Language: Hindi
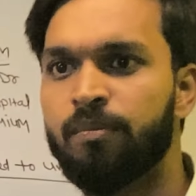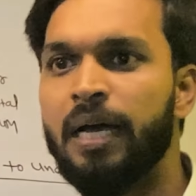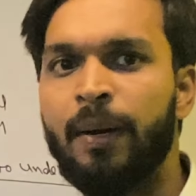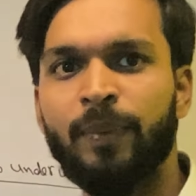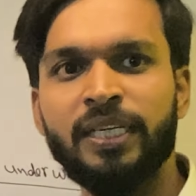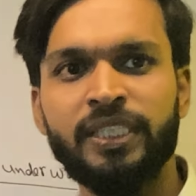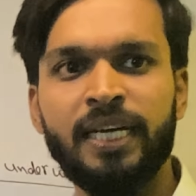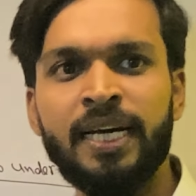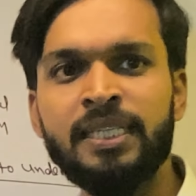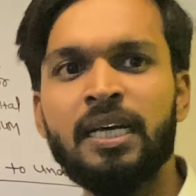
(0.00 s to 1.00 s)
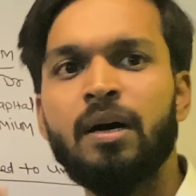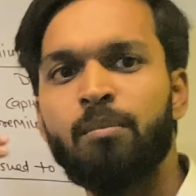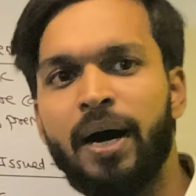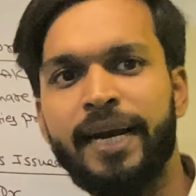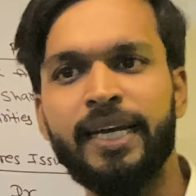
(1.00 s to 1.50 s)
मैं आपका शेयर्स
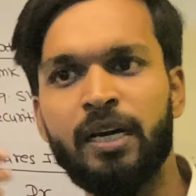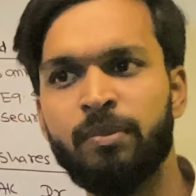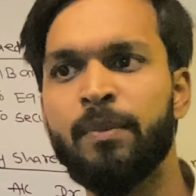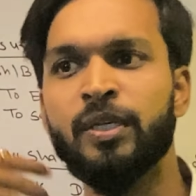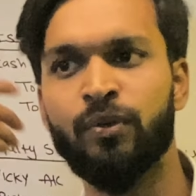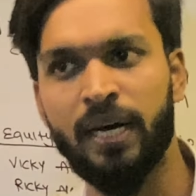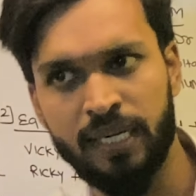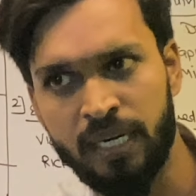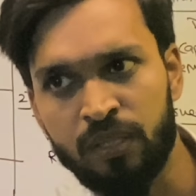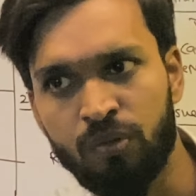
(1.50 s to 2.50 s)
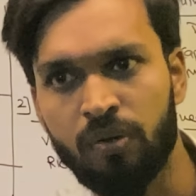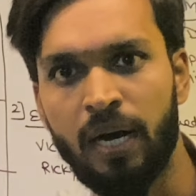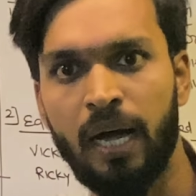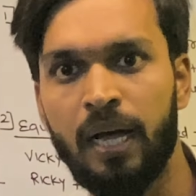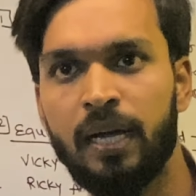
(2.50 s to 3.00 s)
मार्केट में बिचवा कर
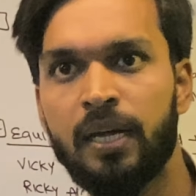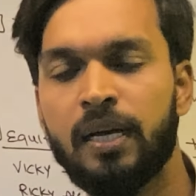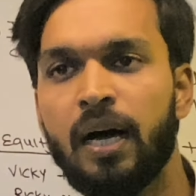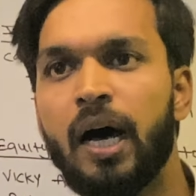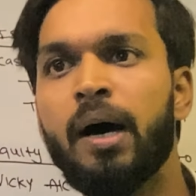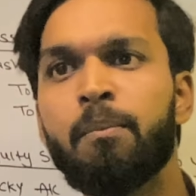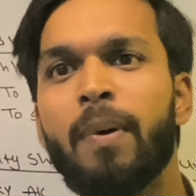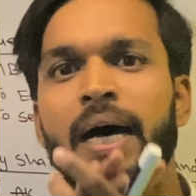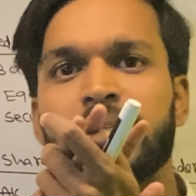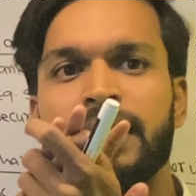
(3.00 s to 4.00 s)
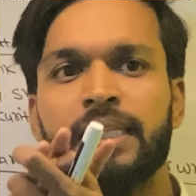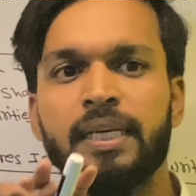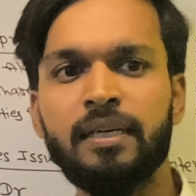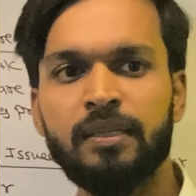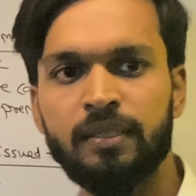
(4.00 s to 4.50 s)
दूंगा अब बात आती है